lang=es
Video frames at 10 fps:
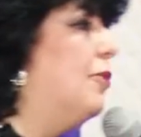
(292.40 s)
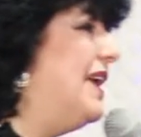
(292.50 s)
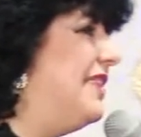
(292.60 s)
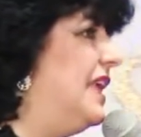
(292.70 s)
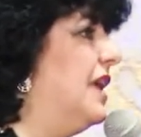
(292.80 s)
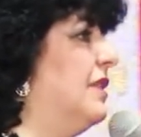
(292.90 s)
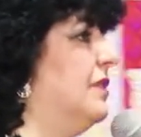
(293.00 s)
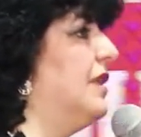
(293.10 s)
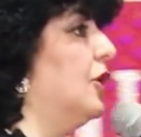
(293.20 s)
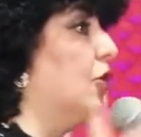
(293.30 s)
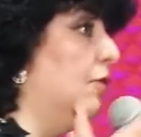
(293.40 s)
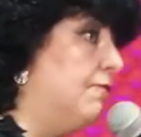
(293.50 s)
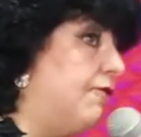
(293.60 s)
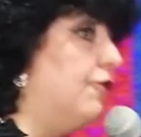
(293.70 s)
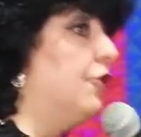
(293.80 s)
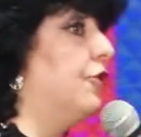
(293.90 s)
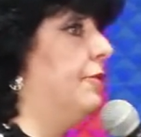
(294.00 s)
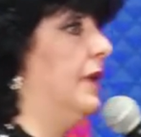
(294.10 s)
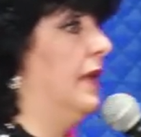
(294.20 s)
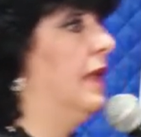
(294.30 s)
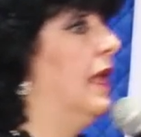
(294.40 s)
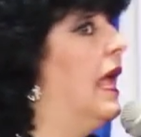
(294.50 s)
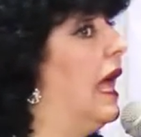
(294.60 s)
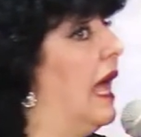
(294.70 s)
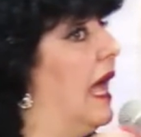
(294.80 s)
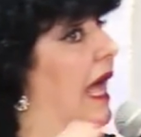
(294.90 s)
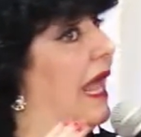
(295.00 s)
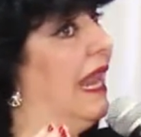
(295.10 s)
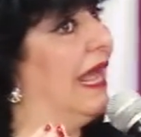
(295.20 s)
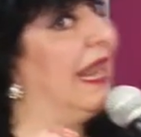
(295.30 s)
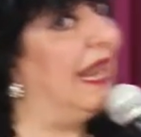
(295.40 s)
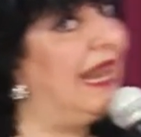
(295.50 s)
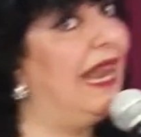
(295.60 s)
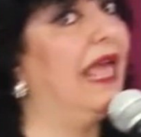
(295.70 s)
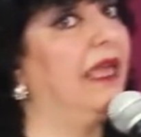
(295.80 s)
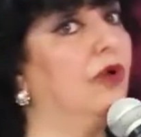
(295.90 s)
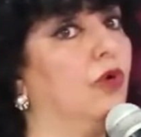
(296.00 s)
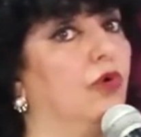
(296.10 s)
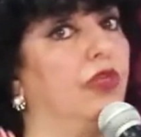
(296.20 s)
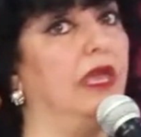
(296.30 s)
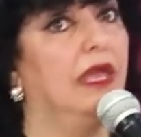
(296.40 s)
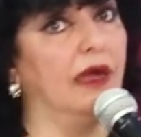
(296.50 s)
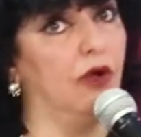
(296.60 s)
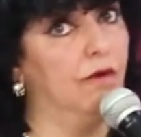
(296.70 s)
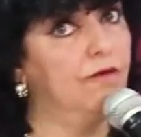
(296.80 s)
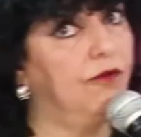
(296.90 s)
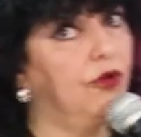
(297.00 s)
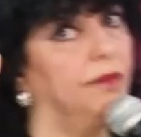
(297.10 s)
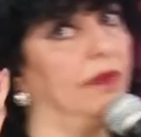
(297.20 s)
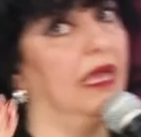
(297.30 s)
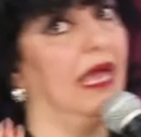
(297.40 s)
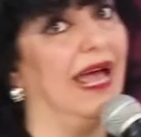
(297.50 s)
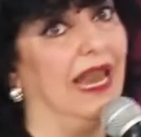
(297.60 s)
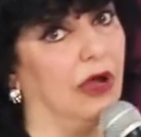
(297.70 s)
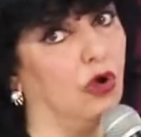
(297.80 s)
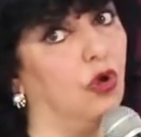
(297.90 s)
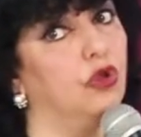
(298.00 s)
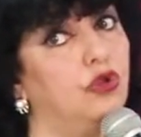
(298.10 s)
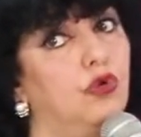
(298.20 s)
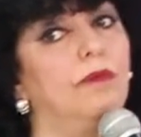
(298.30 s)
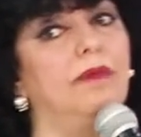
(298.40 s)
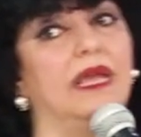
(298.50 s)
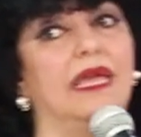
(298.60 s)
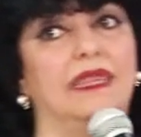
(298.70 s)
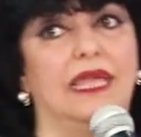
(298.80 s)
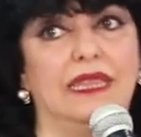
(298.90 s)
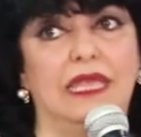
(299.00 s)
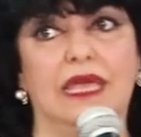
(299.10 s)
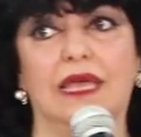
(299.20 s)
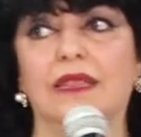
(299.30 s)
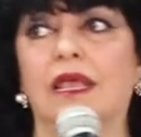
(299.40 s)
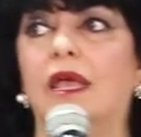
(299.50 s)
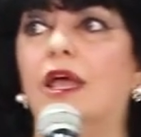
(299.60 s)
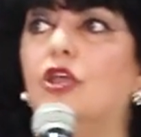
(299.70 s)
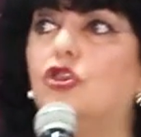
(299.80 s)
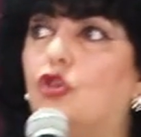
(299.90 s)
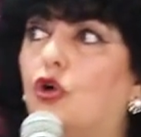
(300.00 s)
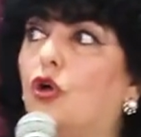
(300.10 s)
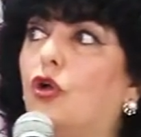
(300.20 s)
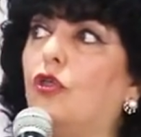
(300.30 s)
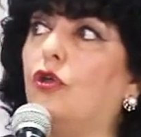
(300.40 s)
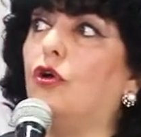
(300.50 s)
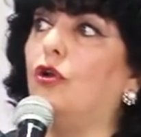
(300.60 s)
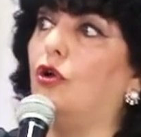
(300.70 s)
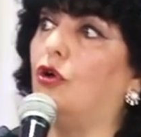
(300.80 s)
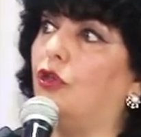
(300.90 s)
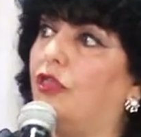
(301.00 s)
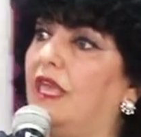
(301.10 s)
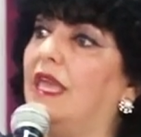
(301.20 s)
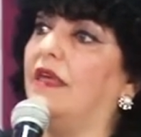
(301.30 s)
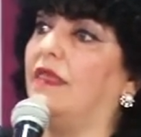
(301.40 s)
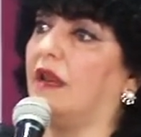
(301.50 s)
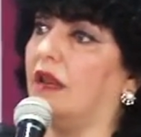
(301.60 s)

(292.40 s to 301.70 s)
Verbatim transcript: obediente conforme a la ley judía, conforme a la costumbre que tenía, todos los días de